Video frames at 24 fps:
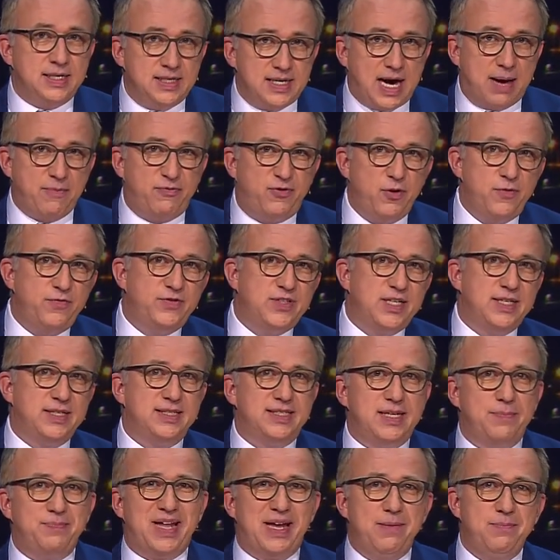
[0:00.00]
Am 15.
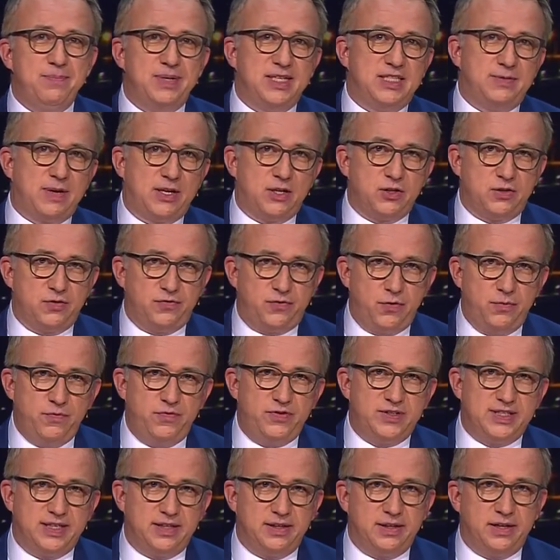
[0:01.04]
September
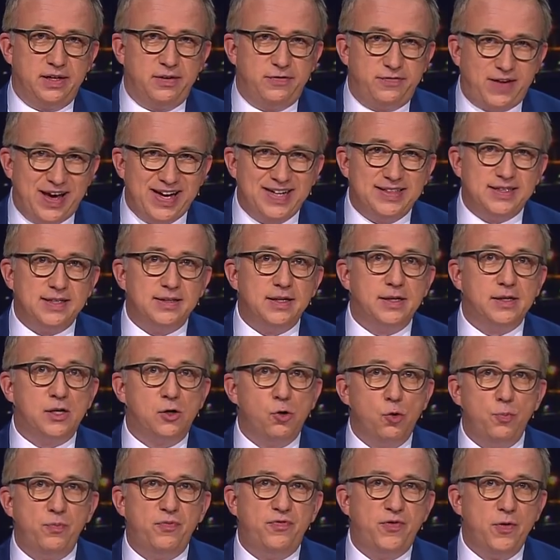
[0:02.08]
2015 feierte der
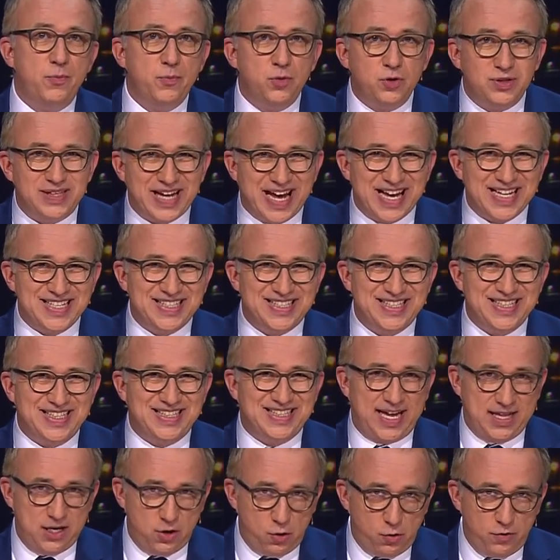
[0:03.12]
Club 35
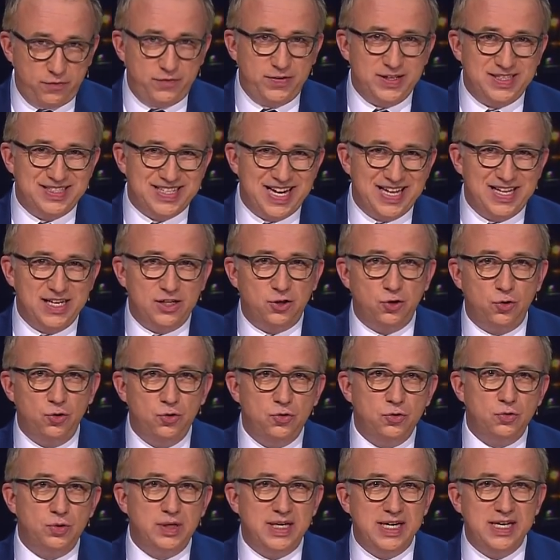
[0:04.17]
seine offizielle
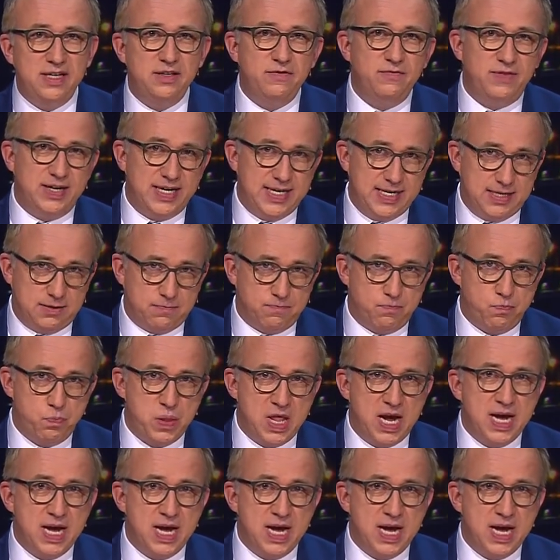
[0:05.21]
Gründung in Wien.